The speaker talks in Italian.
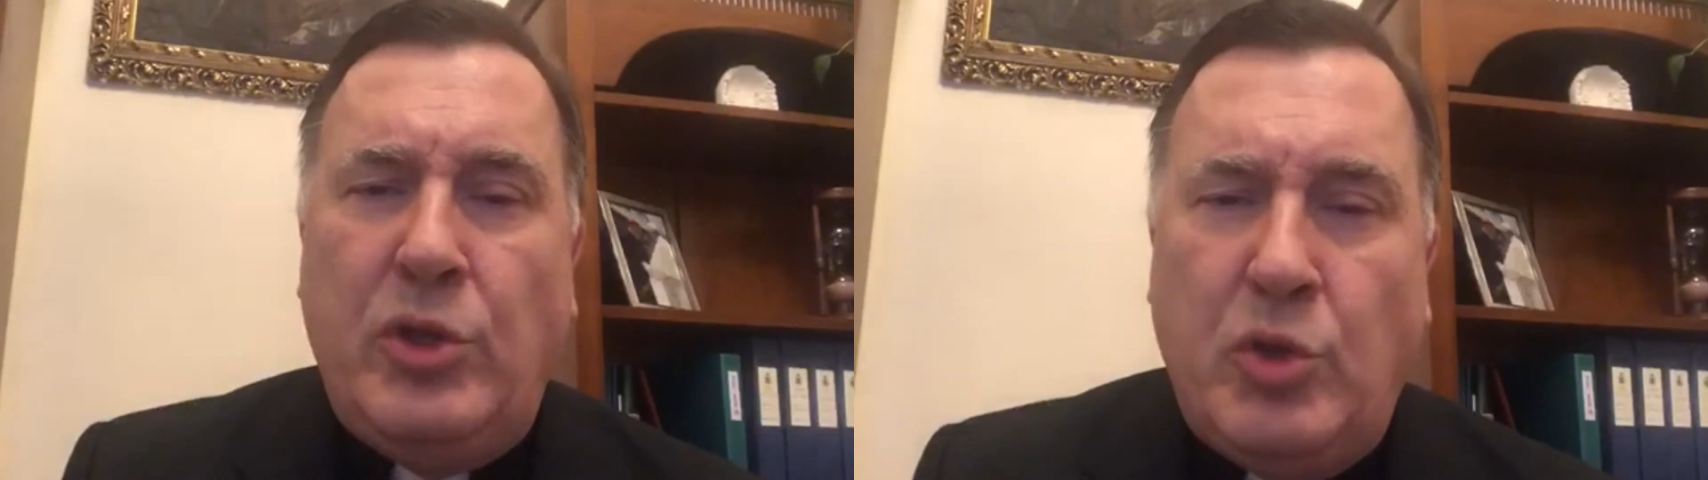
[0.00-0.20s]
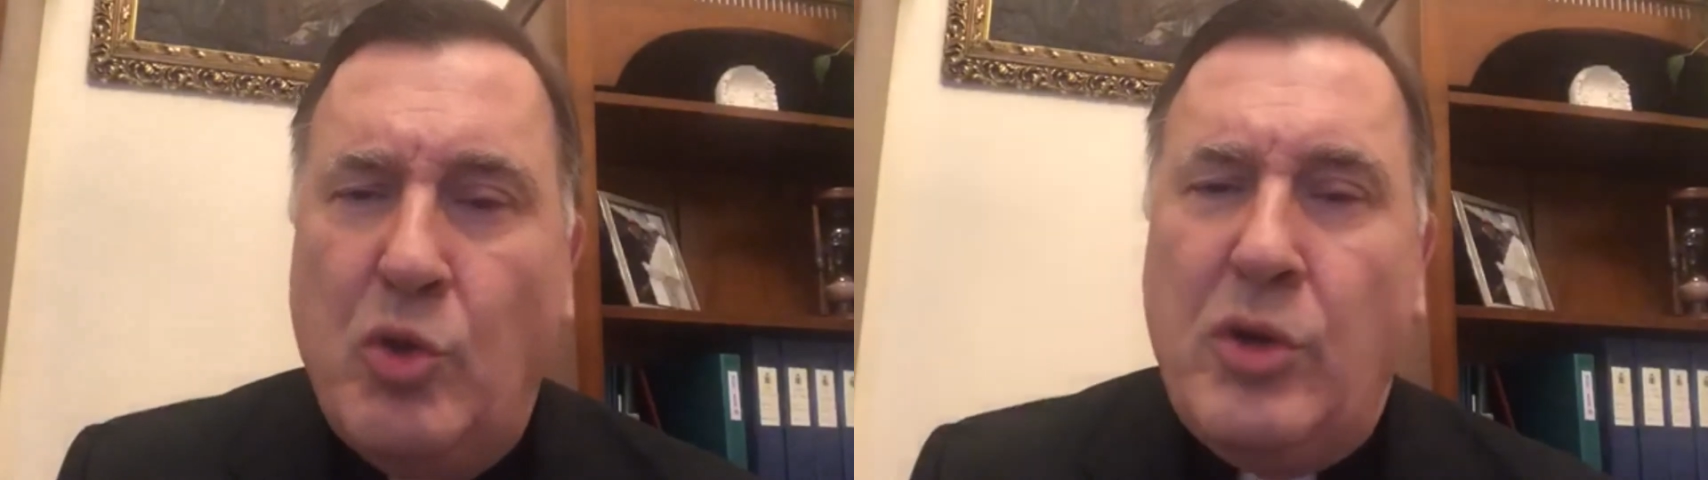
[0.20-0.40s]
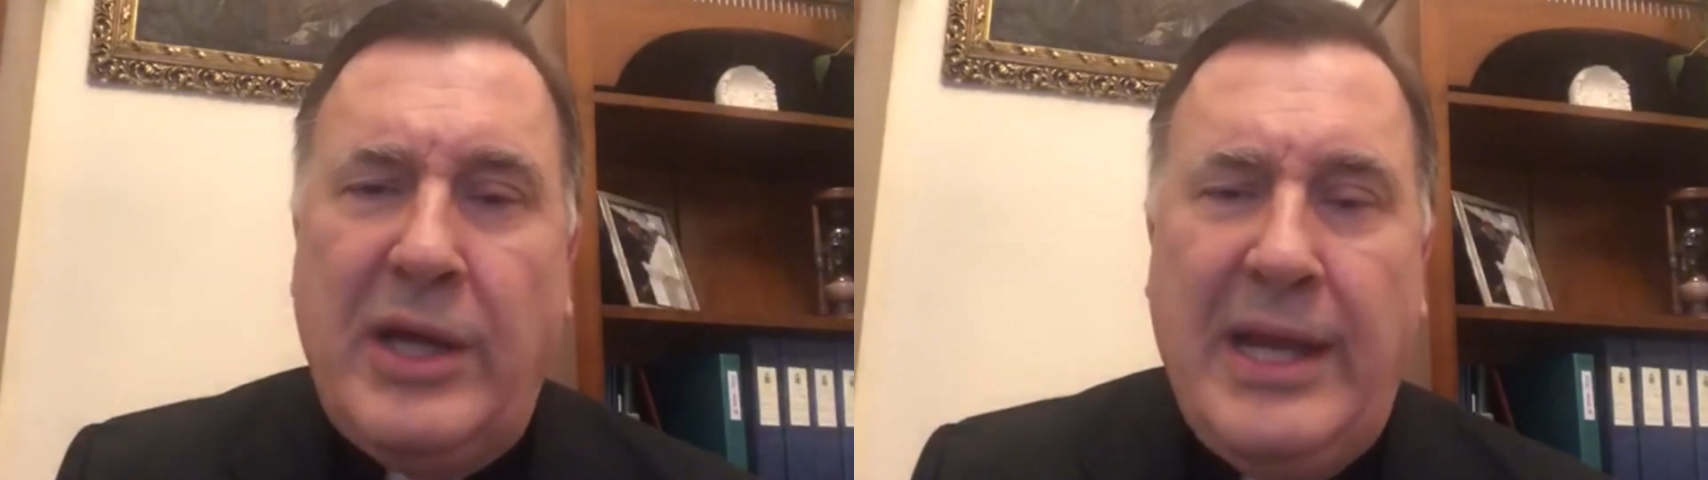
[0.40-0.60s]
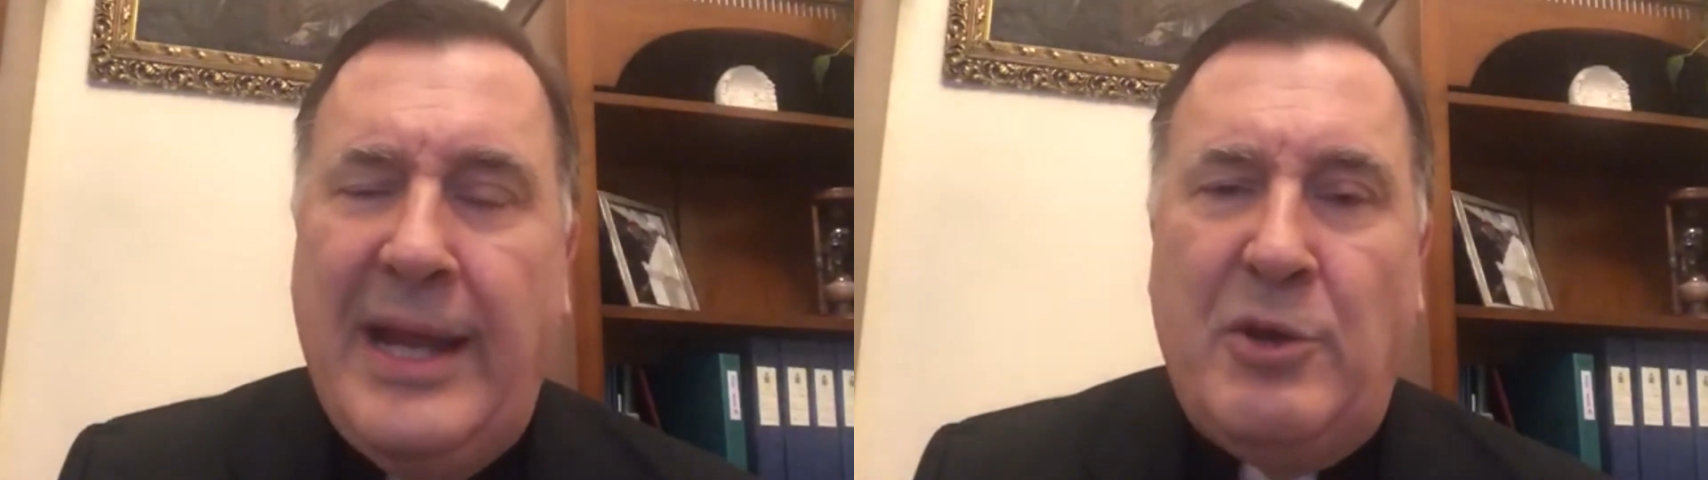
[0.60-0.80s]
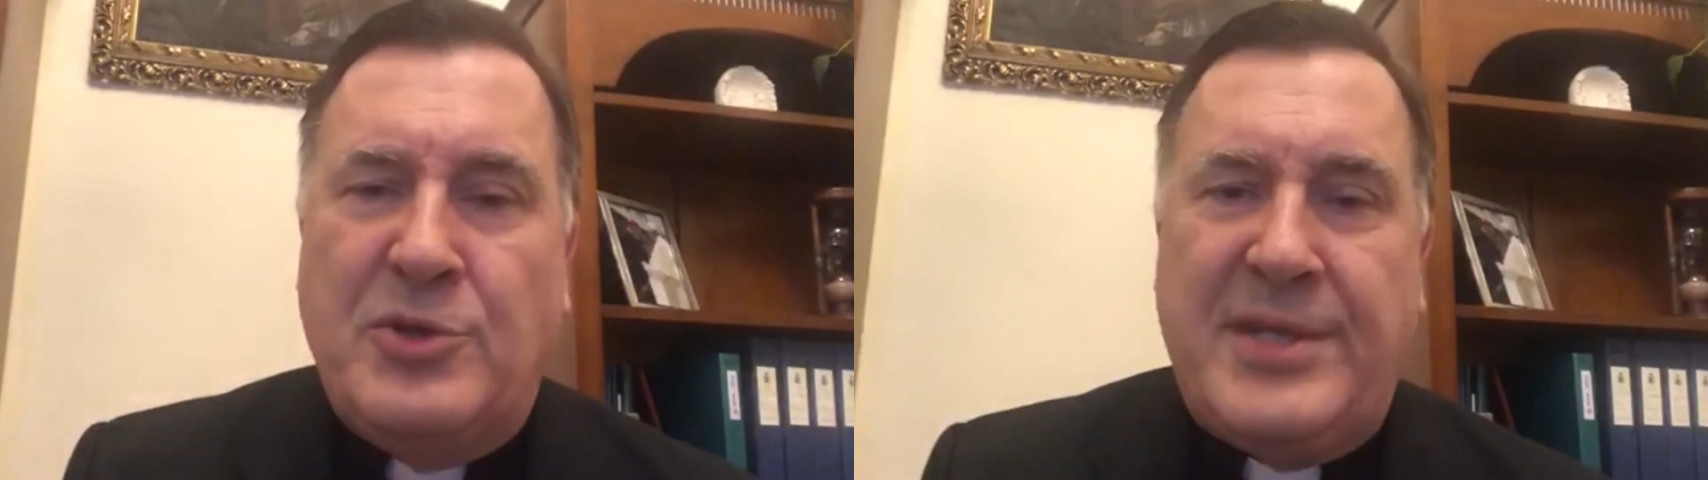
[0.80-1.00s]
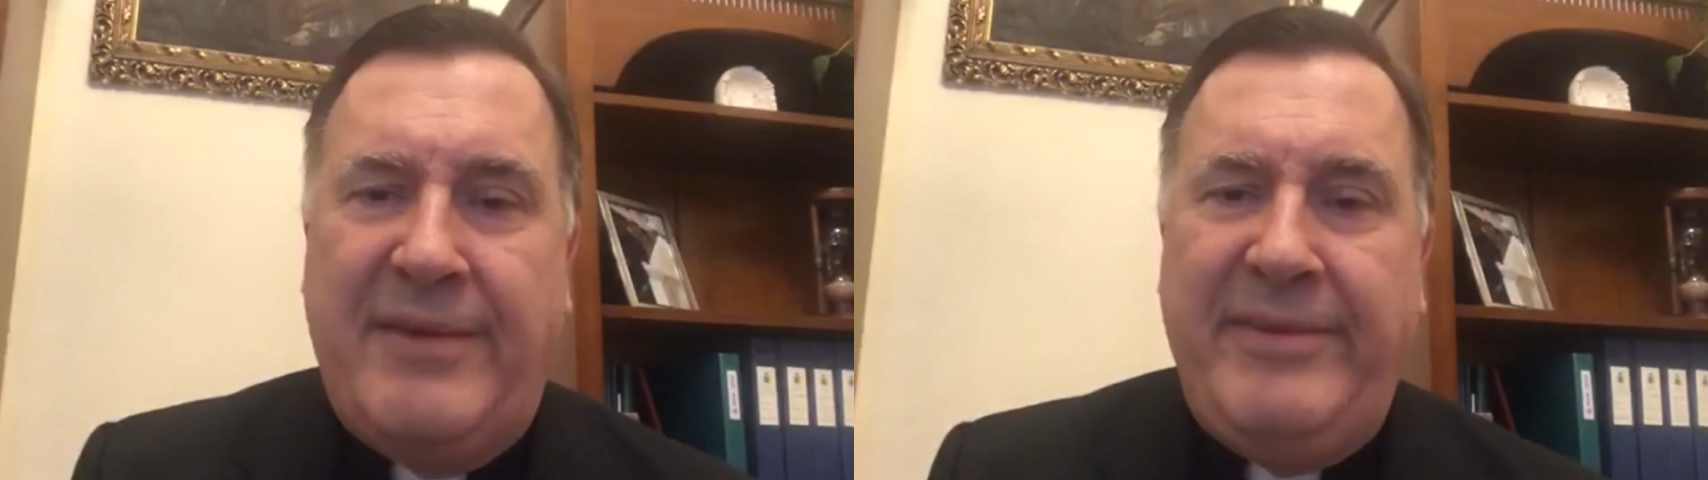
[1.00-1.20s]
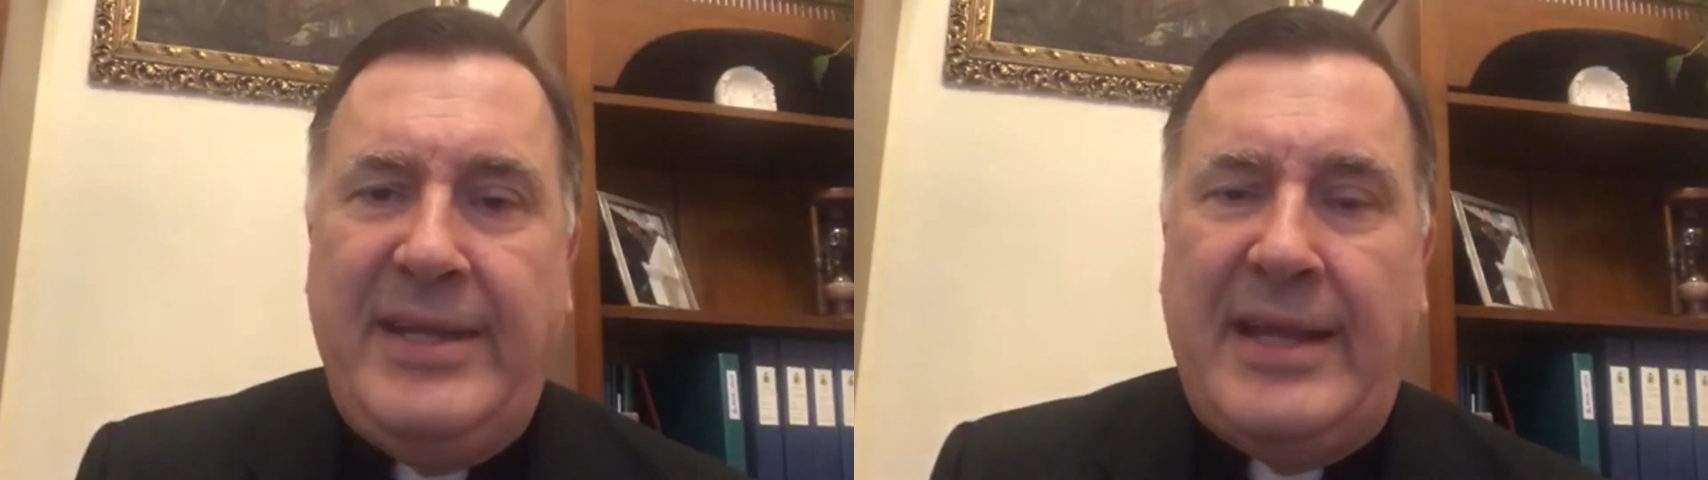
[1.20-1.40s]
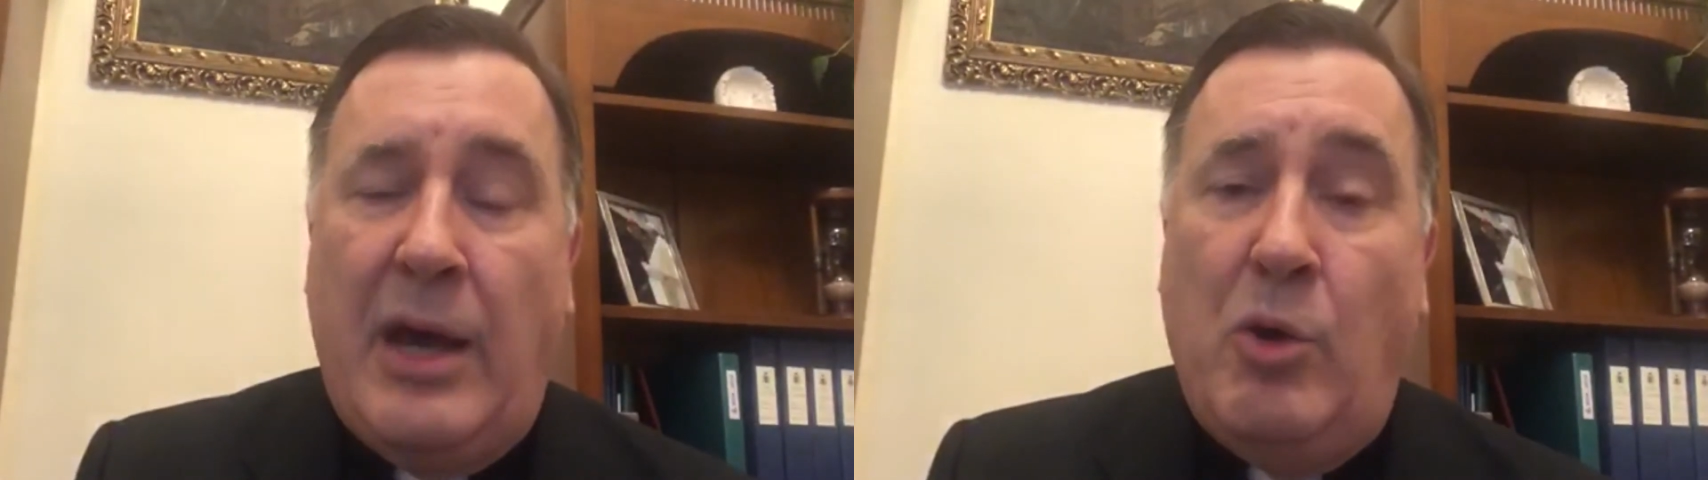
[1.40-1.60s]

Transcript: tocchi la nostra vita